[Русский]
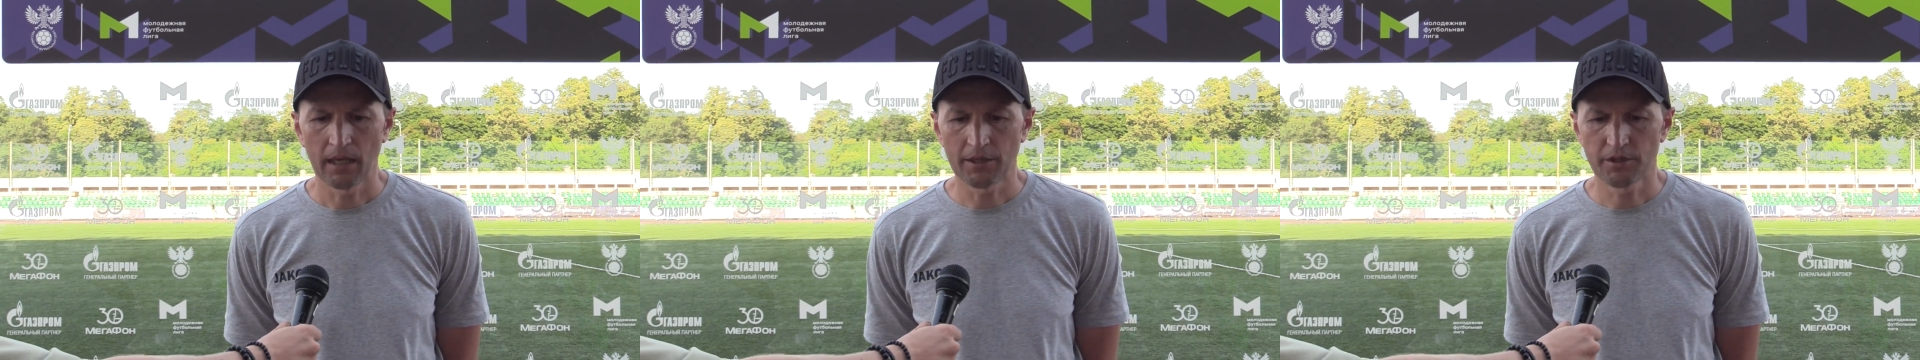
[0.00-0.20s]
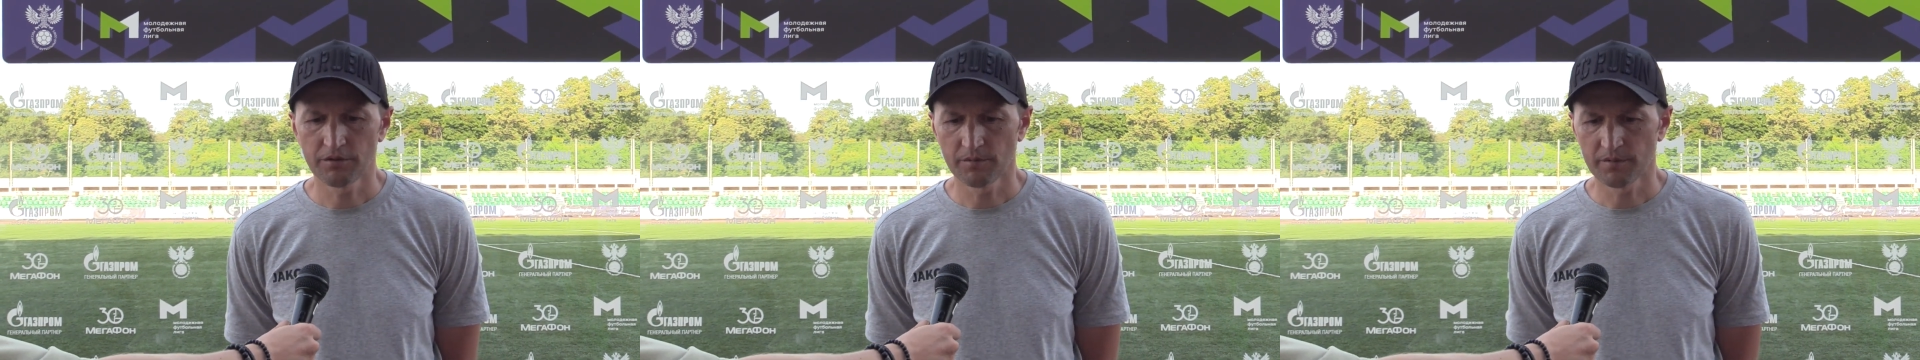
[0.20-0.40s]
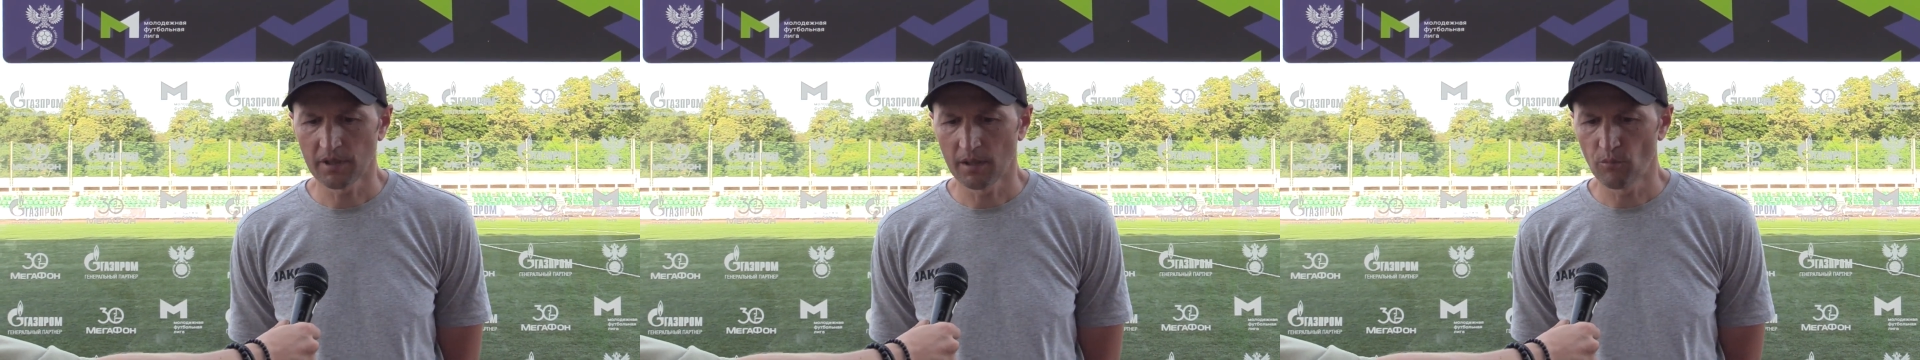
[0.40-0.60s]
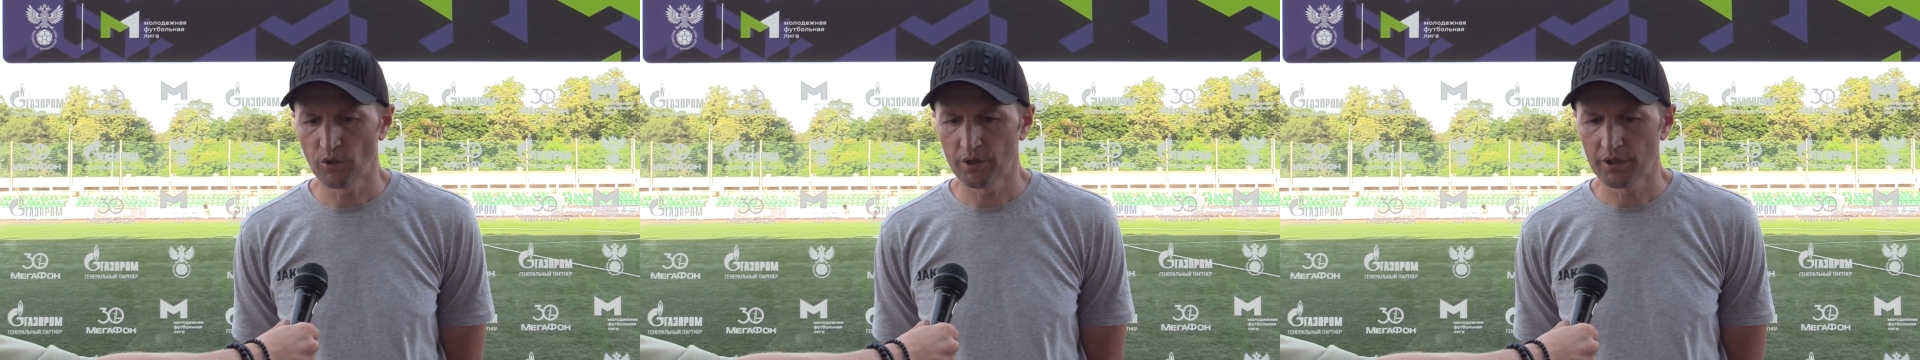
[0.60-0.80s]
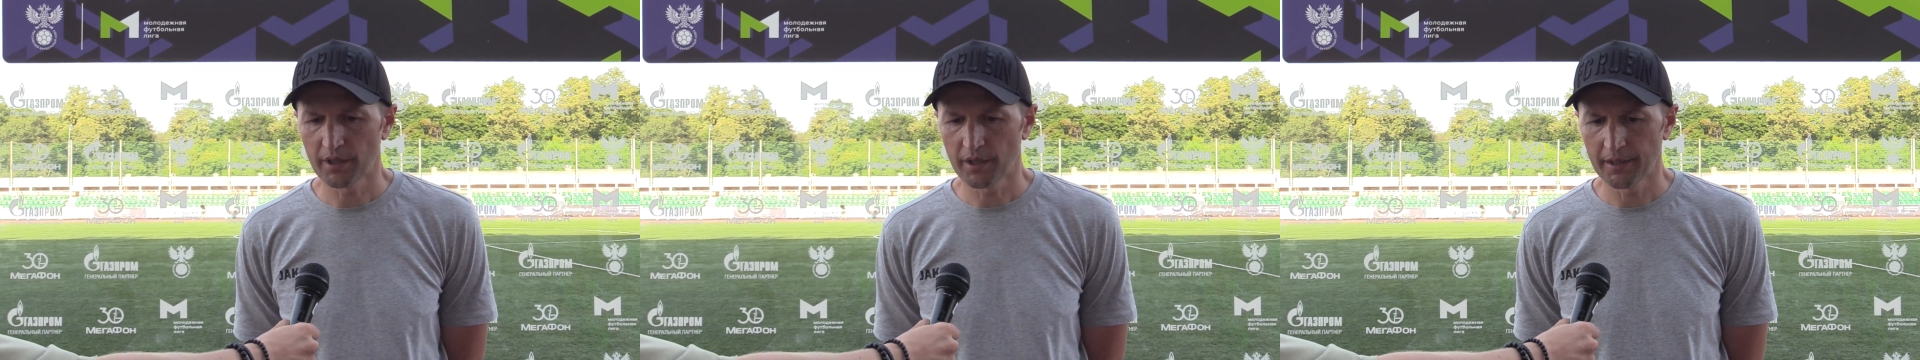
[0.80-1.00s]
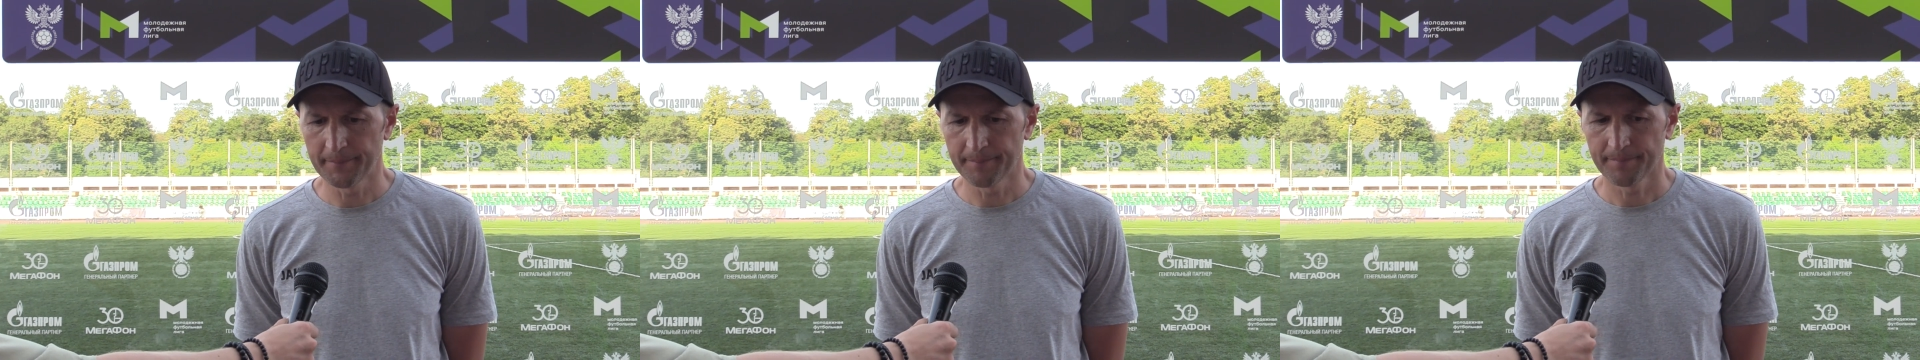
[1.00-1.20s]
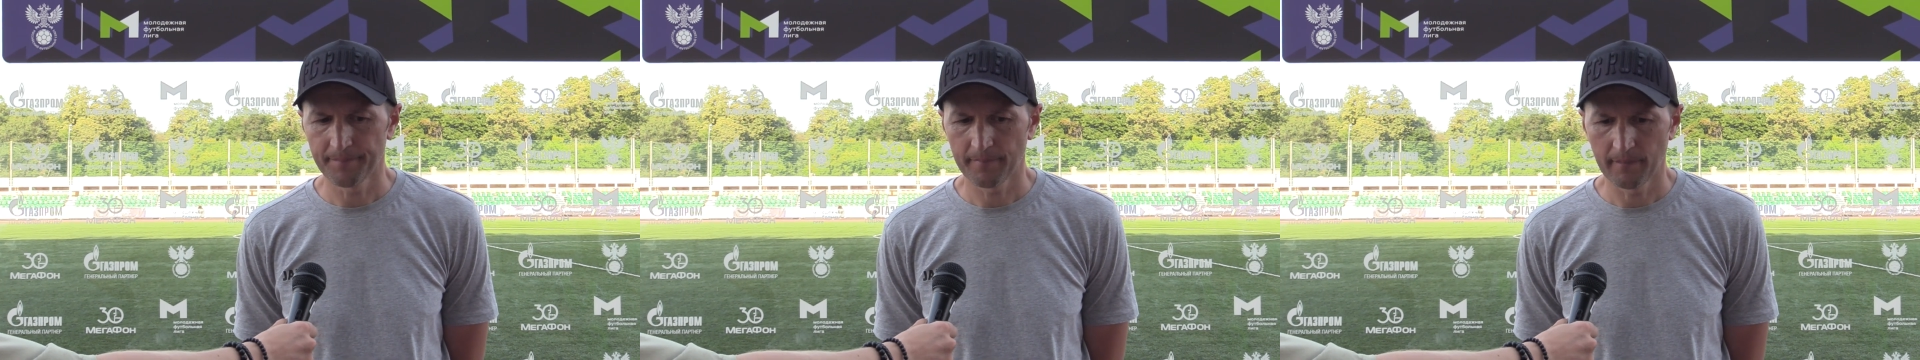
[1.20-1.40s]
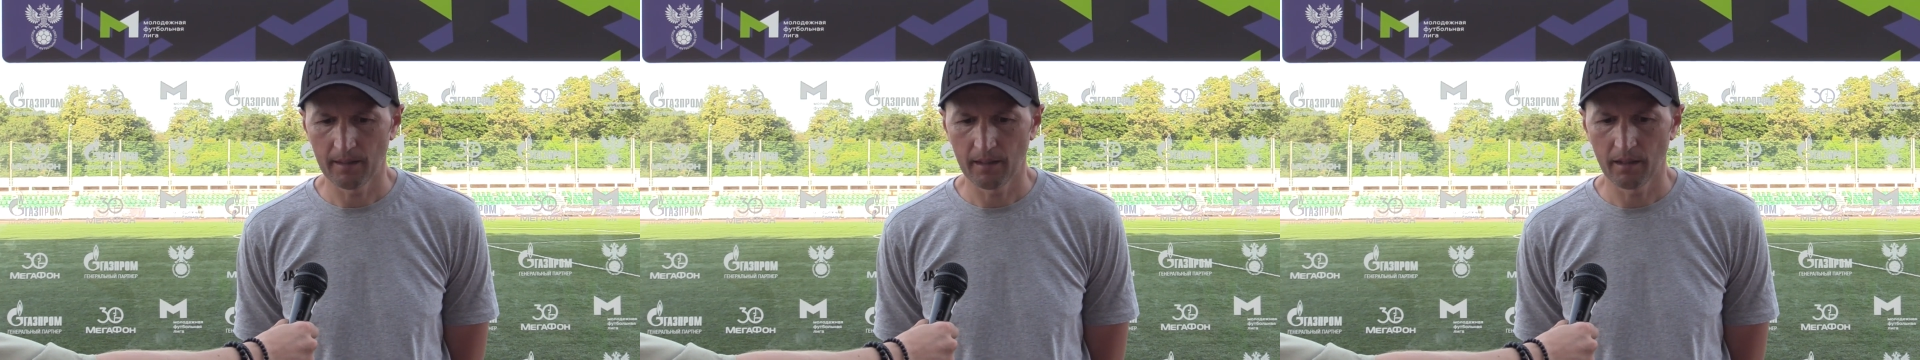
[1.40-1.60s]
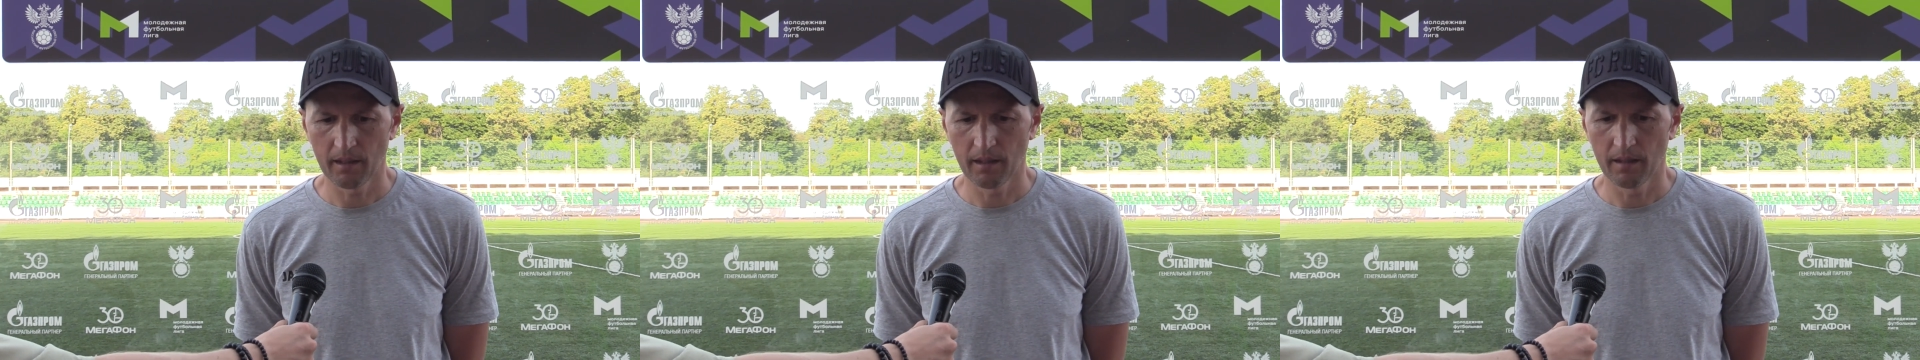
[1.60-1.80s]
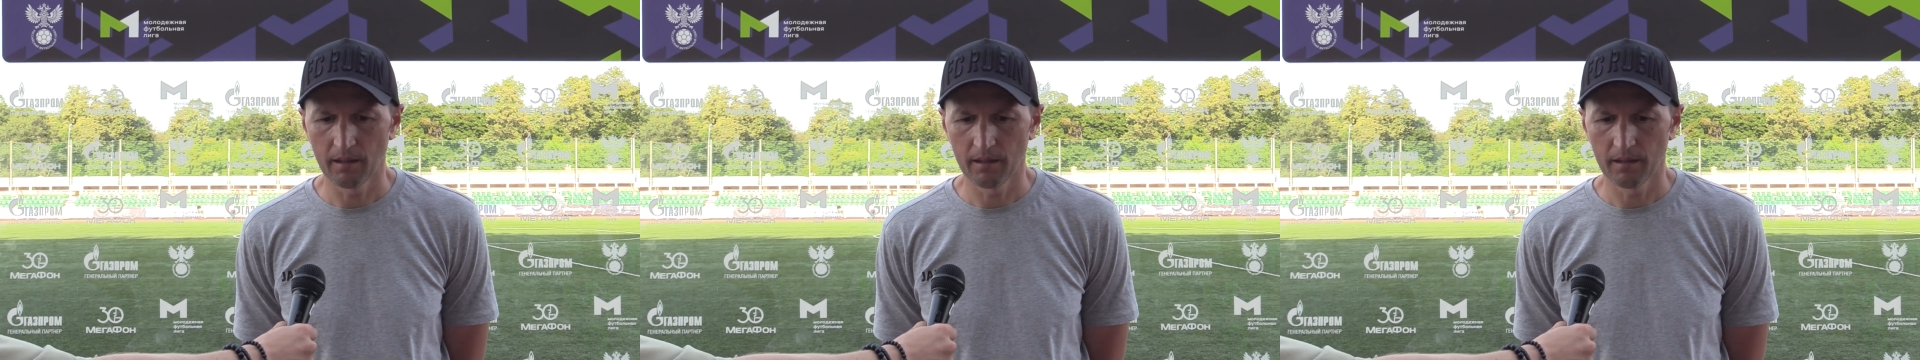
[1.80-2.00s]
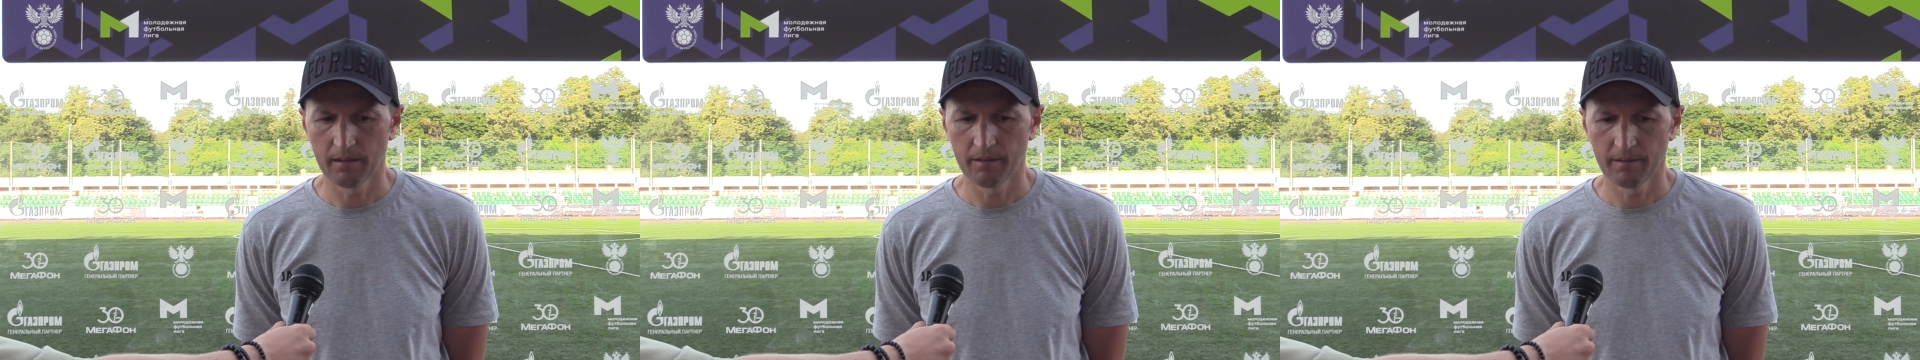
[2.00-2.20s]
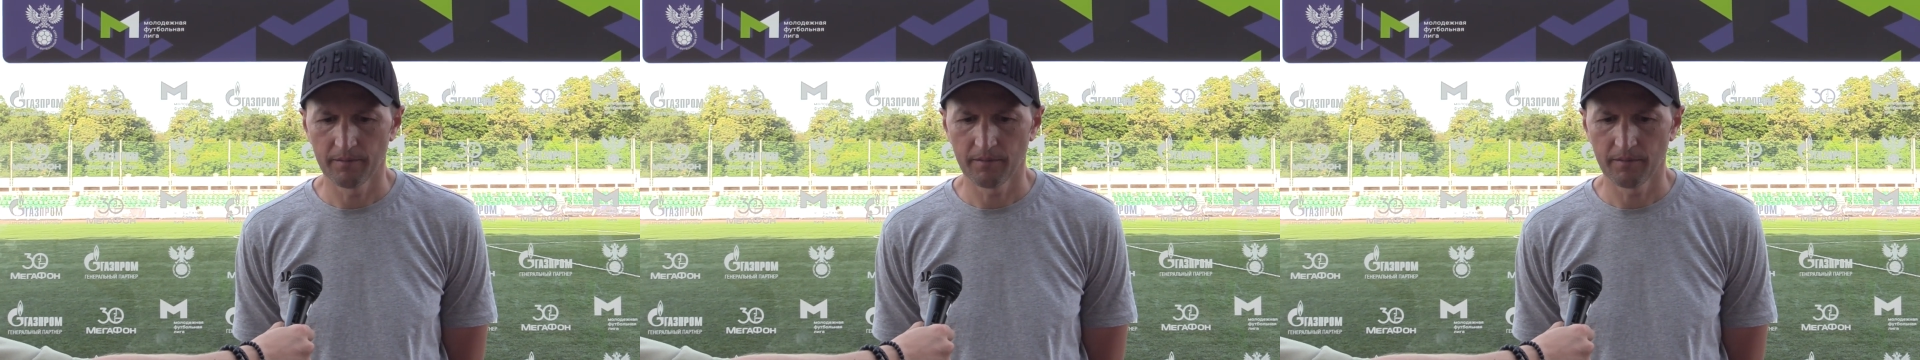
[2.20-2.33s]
Качеством самой игры э,